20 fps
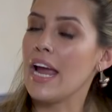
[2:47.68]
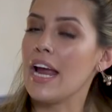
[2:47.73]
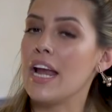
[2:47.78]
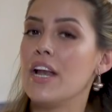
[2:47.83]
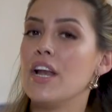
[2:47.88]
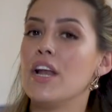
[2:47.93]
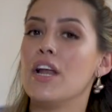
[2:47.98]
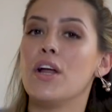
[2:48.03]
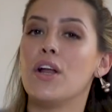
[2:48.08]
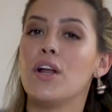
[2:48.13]

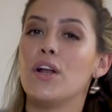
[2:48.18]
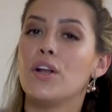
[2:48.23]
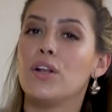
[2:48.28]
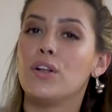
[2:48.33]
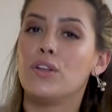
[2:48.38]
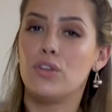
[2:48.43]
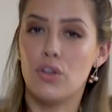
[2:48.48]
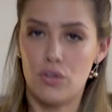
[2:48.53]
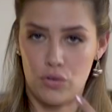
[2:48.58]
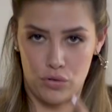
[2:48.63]
en
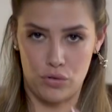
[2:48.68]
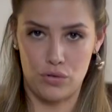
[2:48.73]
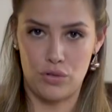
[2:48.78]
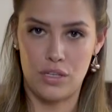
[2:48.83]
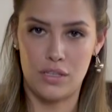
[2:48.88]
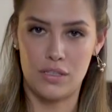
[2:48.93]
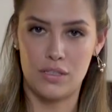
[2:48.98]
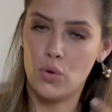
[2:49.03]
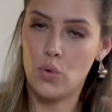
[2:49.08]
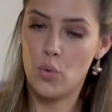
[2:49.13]
dos
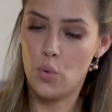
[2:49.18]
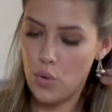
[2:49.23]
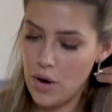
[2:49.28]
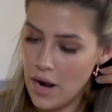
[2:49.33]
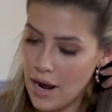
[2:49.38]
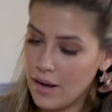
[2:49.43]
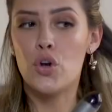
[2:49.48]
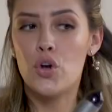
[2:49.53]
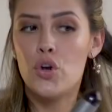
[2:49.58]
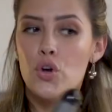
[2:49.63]
cosas.
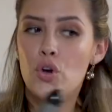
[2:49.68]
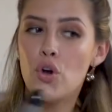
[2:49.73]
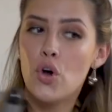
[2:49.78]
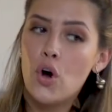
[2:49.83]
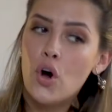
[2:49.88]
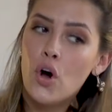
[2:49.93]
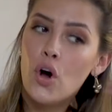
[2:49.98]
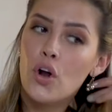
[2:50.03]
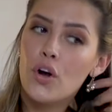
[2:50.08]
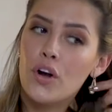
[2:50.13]
Una,
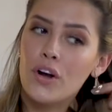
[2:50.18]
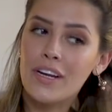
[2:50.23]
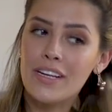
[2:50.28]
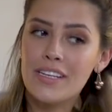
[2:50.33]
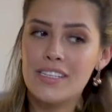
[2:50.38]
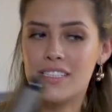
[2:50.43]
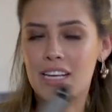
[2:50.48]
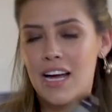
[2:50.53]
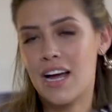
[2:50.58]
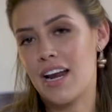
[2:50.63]
no
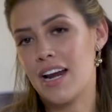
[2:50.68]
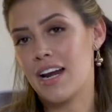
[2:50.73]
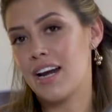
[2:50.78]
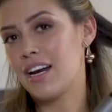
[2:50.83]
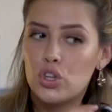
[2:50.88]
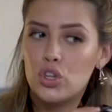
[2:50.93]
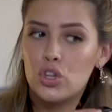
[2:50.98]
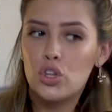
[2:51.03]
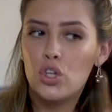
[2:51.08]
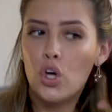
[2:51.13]

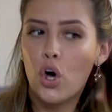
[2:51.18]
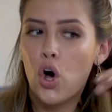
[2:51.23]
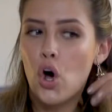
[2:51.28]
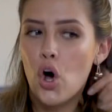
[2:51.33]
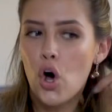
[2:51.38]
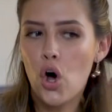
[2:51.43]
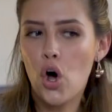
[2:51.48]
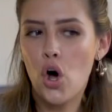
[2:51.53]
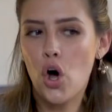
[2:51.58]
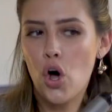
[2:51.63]
rizar
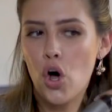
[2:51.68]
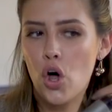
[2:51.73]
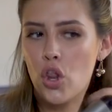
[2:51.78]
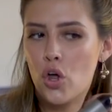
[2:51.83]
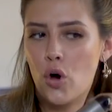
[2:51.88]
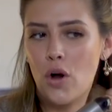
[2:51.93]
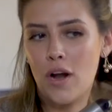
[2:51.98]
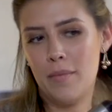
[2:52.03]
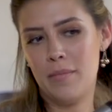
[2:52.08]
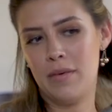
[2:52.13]

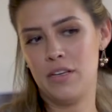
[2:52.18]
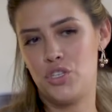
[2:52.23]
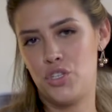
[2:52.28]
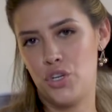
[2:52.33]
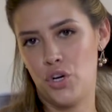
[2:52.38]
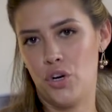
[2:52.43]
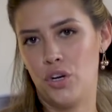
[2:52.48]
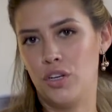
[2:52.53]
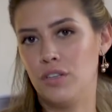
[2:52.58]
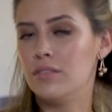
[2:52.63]
todo el
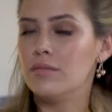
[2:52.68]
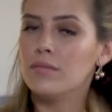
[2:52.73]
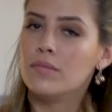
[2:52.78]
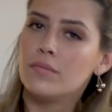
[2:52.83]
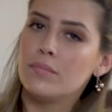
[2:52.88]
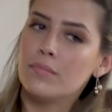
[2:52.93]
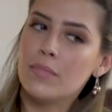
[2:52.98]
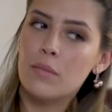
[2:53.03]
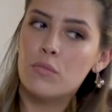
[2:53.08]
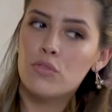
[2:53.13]
mechón.
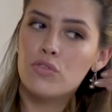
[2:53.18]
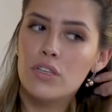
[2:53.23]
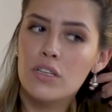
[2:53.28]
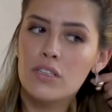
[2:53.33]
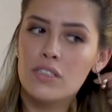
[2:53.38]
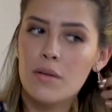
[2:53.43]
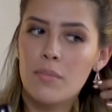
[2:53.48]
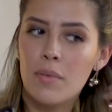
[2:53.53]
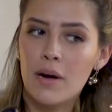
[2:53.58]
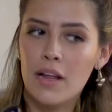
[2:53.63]
Vamos a
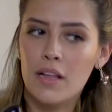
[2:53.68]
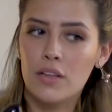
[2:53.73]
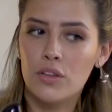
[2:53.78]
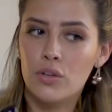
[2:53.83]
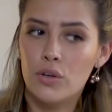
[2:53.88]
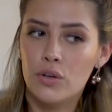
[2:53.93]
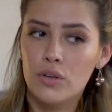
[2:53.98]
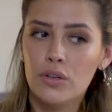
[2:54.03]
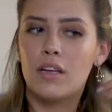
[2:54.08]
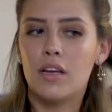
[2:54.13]
ir
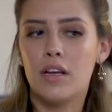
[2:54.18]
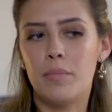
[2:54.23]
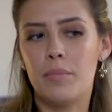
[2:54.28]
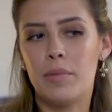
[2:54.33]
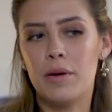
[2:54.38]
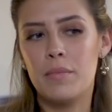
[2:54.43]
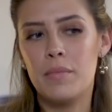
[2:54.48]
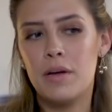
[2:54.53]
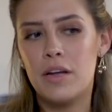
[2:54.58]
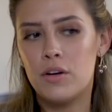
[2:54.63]
separando. El
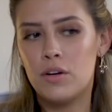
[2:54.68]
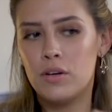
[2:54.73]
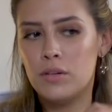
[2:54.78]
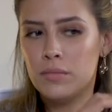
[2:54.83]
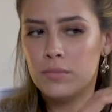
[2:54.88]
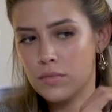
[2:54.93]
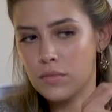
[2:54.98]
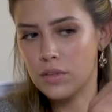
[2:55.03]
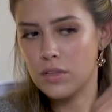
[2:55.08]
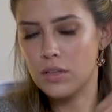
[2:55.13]

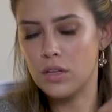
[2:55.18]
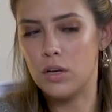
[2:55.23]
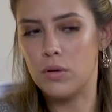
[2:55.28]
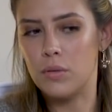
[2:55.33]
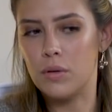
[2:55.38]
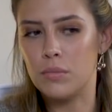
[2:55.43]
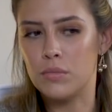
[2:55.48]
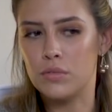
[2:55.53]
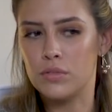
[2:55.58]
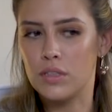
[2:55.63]
primero
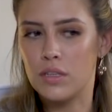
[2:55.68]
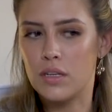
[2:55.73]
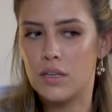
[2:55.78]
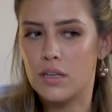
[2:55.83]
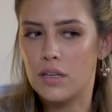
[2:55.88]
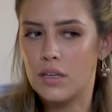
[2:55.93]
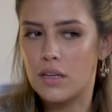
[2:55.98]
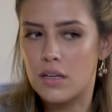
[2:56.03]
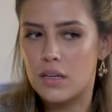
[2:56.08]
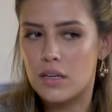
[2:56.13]
lo vamos
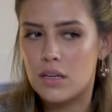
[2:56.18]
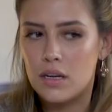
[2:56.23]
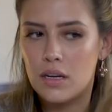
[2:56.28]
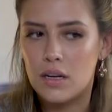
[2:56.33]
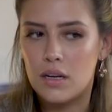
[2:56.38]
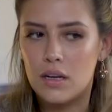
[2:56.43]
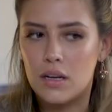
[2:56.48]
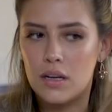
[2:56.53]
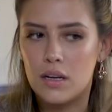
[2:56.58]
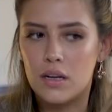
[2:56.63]

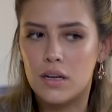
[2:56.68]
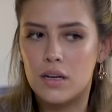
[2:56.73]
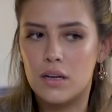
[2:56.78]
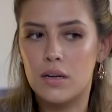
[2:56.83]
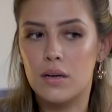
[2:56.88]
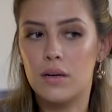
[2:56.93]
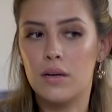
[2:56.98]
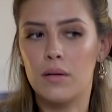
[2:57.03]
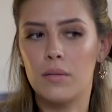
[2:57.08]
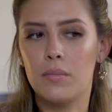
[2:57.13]
a
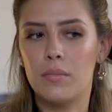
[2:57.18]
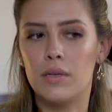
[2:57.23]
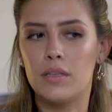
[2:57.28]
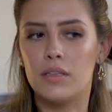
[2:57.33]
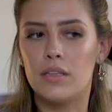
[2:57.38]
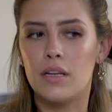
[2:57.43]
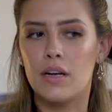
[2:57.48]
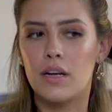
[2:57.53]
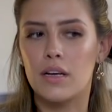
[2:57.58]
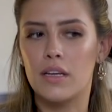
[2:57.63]

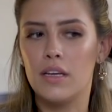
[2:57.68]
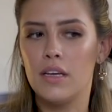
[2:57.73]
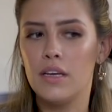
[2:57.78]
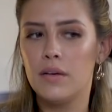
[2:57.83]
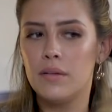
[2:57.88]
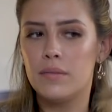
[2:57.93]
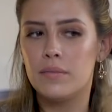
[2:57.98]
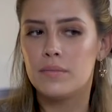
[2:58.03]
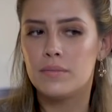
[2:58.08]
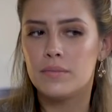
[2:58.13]
meter
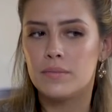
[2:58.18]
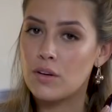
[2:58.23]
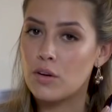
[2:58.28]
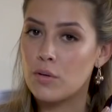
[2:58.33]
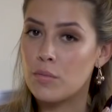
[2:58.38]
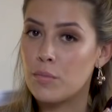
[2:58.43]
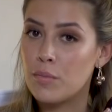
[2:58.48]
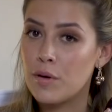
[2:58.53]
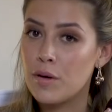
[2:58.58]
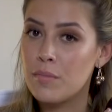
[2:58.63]
aquí.
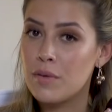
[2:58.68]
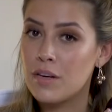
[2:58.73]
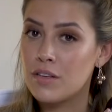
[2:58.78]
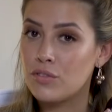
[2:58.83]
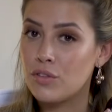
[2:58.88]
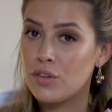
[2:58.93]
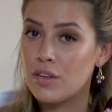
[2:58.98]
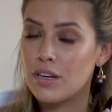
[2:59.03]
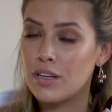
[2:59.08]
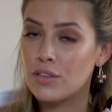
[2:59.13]
Como pueden ver,
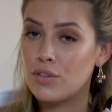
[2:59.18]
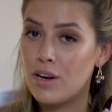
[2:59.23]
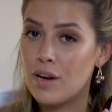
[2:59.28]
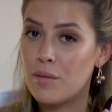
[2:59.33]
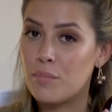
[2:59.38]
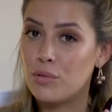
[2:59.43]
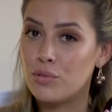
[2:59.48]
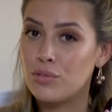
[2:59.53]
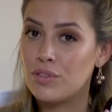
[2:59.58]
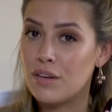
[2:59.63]
estoy dejando
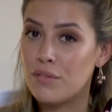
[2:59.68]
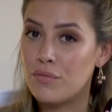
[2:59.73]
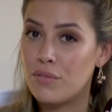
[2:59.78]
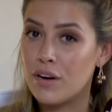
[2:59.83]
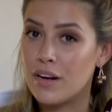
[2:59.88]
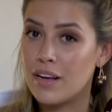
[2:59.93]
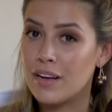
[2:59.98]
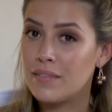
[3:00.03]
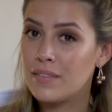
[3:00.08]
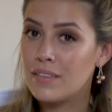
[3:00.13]
la punta
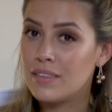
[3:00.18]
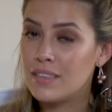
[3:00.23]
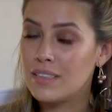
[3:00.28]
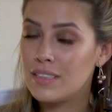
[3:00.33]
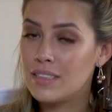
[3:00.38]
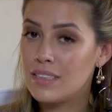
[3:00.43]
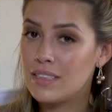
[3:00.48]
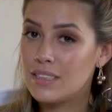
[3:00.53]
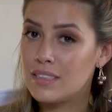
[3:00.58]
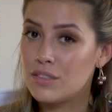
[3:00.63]
fuera.
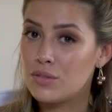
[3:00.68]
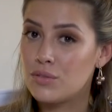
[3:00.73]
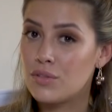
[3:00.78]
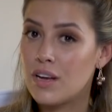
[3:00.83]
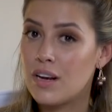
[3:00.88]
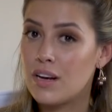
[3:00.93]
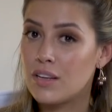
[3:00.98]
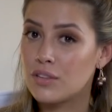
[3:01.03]
Esa es una de